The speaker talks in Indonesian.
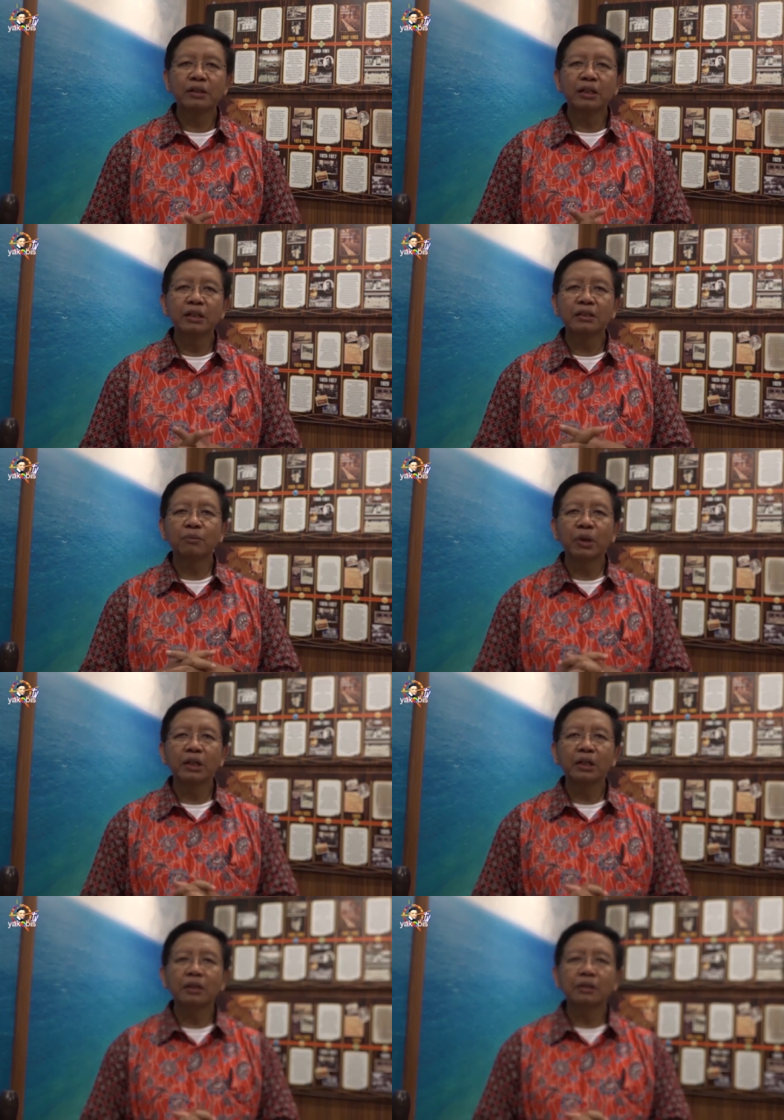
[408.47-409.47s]
saya
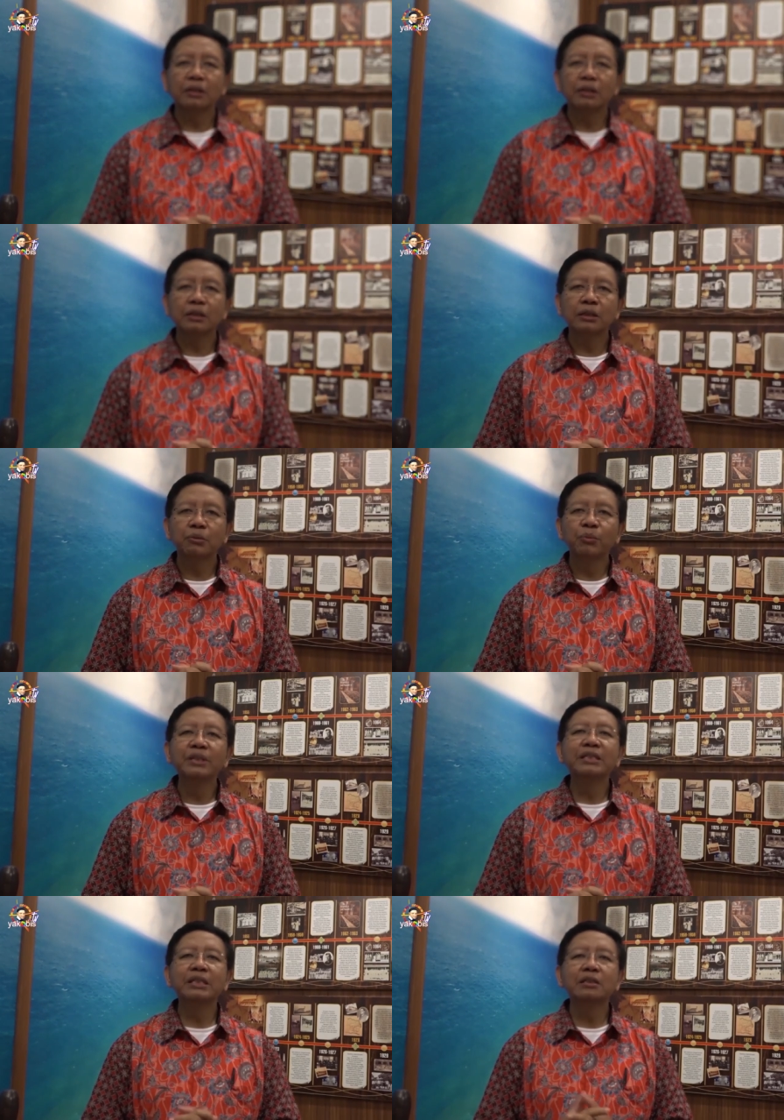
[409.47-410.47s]
semakin
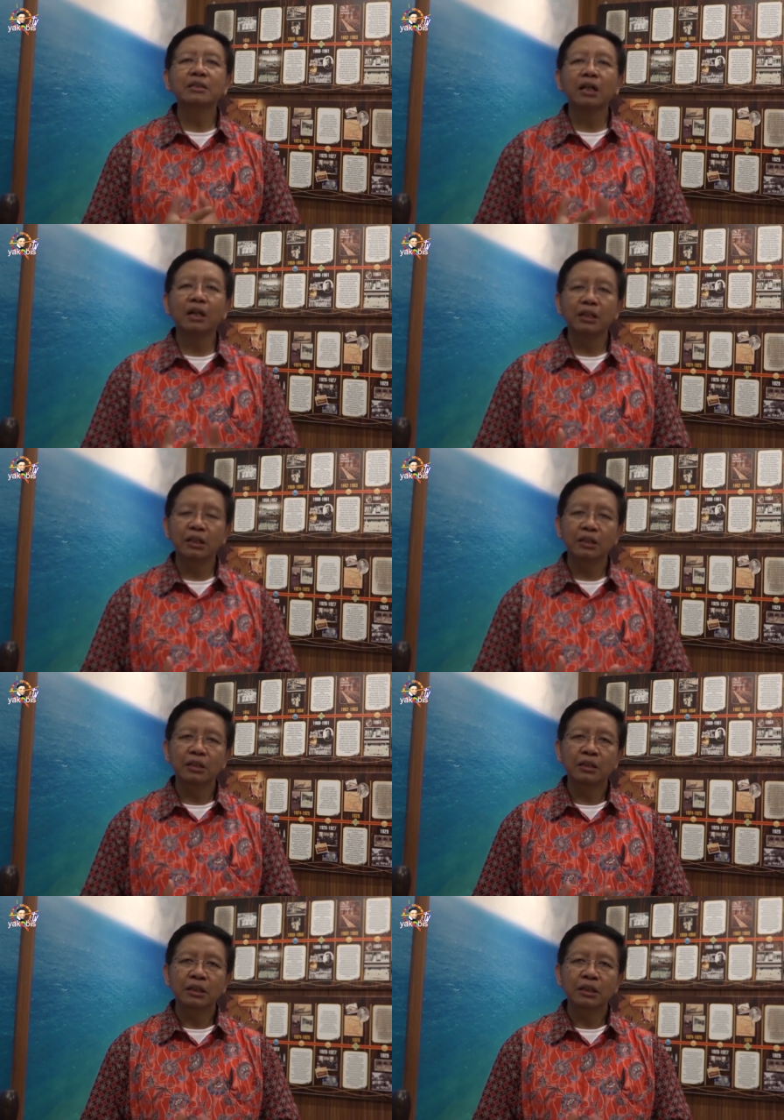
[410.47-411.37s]
mencintai